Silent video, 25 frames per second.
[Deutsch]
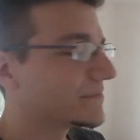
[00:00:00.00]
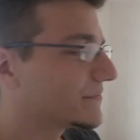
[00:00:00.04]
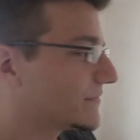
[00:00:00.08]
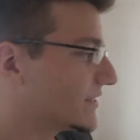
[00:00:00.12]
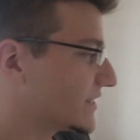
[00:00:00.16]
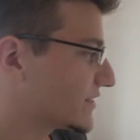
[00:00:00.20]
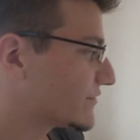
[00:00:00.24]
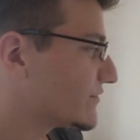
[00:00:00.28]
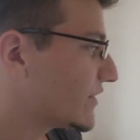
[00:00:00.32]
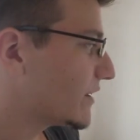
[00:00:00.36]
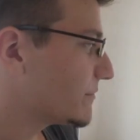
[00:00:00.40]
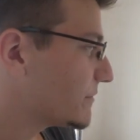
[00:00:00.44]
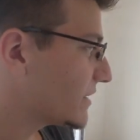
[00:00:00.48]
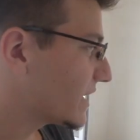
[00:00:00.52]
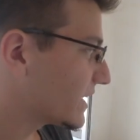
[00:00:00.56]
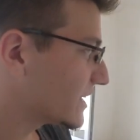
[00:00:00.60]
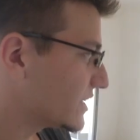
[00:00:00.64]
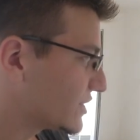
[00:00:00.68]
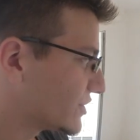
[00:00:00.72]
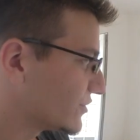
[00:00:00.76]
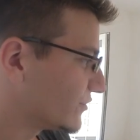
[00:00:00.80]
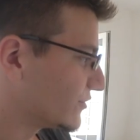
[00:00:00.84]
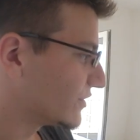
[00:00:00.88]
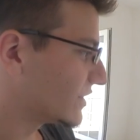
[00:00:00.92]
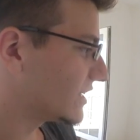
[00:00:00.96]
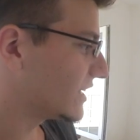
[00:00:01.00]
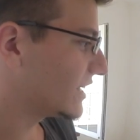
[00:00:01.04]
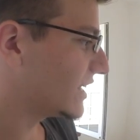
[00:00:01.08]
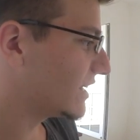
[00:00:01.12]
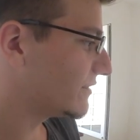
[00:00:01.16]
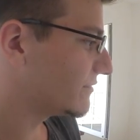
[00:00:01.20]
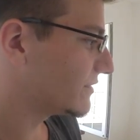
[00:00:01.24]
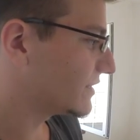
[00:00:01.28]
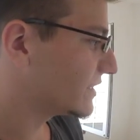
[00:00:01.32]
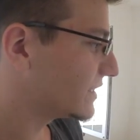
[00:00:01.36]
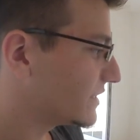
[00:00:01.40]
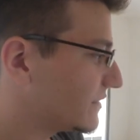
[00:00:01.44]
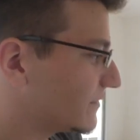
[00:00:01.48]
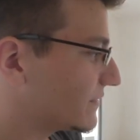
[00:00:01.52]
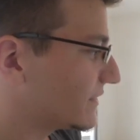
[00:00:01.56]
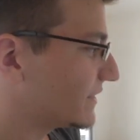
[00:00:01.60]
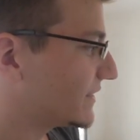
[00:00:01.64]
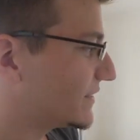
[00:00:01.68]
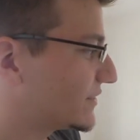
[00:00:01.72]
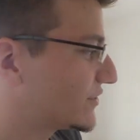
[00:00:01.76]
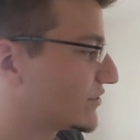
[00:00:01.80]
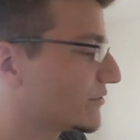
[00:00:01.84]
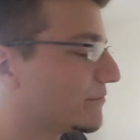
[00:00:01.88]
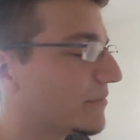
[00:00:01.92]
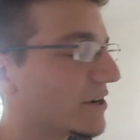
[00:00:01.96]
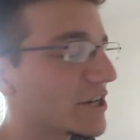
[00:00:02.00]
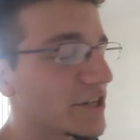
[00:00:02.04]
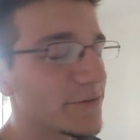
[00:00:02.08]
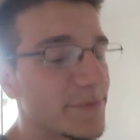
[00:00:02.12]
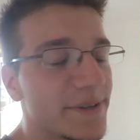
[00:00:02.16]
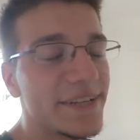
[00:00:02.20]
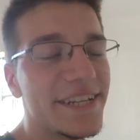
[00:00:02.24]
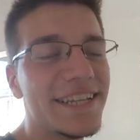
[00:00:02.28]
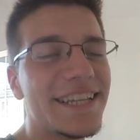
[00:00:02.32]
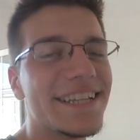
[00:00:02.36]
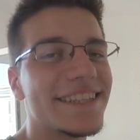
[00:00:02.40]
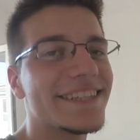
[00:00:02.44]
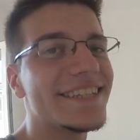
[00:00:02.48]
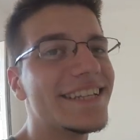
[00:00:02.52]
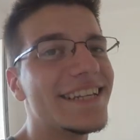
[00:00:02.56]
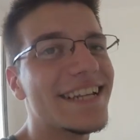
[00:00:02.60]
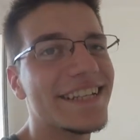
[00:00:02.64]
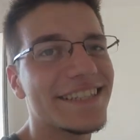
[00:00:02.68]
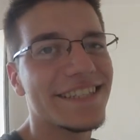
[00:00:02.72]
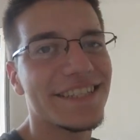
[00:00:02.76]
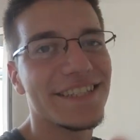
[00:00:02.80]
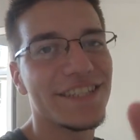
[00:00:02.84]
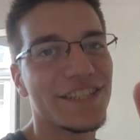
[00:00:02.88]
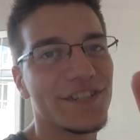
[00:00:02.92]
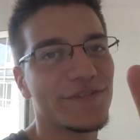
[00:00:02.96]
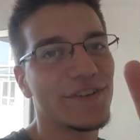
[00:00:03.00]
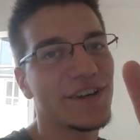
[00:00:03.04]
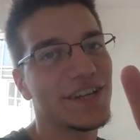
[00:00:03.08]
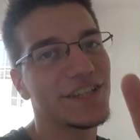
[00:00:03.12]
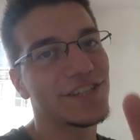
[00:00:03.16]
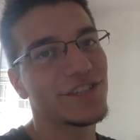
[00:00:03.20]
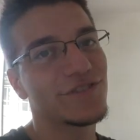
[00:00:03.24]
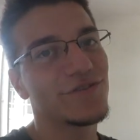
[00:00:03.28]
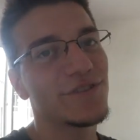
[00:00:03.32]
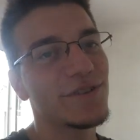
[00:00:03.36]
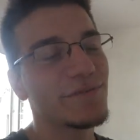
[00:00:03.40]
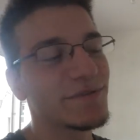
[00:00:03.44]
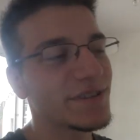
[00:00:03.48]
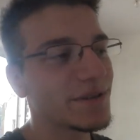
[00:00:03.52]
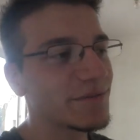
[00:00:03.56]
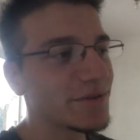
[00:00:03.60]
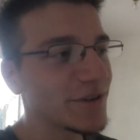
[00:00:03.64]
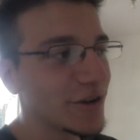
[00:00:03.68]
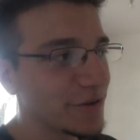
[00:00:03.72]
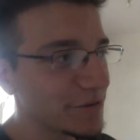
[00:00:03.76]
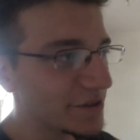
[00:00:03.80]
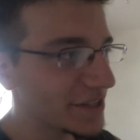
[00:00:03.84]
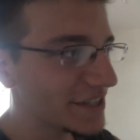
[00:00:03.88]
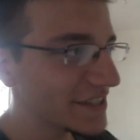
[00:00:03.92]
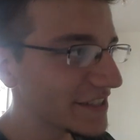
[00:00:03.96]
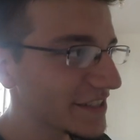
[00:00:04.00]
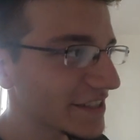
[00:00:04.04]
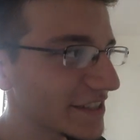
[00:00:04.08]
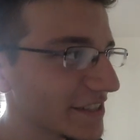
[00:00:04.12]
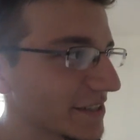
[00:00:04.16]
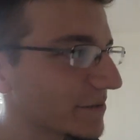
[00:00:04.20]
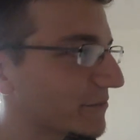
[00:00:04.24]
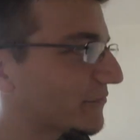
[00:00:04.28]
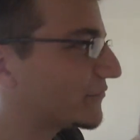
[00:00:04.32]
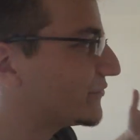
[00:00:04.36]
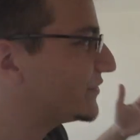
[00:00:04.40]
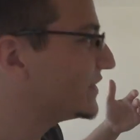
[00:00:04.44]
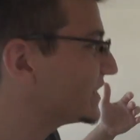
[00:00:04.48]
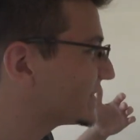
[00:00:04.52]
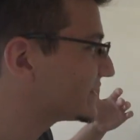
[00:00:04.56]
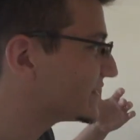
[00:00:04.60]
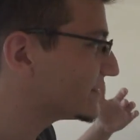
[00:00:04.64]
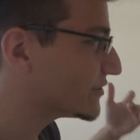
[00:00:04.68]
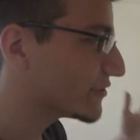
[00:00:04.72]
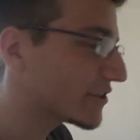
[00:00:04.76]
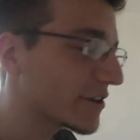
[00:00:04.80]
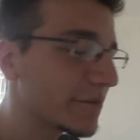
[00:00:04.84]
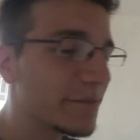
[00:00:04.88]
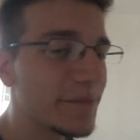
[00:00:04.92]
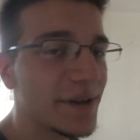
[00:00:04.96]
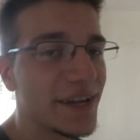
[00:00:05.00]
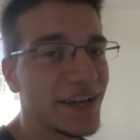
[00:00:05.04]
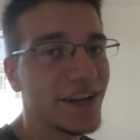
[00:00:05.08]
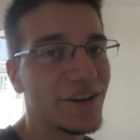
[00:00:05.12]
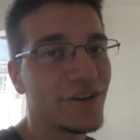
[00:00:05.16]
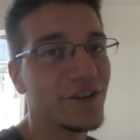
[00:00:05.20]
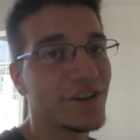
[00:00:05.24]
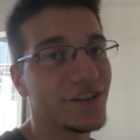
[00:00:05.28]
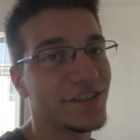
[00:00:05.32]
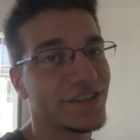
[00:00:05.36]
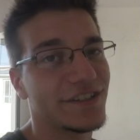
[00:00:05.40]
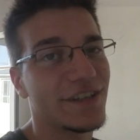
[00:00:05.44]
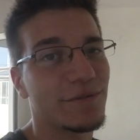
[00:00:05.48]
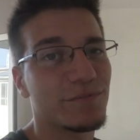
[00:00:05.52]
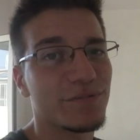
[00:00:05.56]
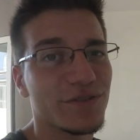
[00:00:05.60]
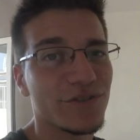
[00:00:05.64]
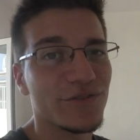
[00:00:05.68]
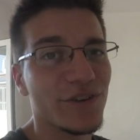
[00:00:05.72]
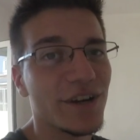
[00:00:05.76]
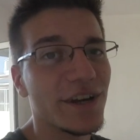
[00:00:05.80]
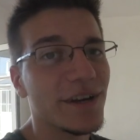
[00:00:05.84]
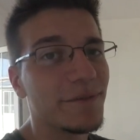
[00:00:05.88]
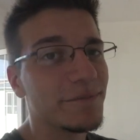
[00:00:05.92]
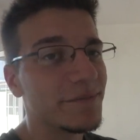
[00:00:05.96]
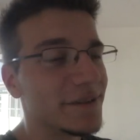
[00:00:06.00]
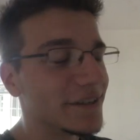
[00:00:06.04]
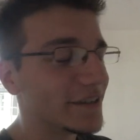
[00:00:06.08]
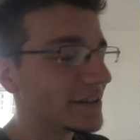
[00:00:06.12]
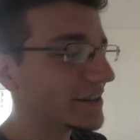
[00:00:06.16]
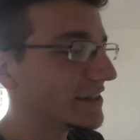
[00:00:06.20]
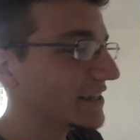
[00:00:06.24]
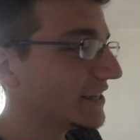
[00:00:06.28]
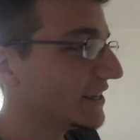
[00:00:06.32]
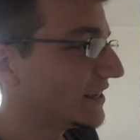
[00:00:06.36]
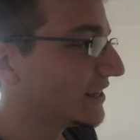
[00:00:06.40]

Das war mir eigentlich schon klar, weil zum Beispiel die, die letzten zwei Streams haben, glaube ich, insgesamt 40 oder mehr Leute subscribed, ne?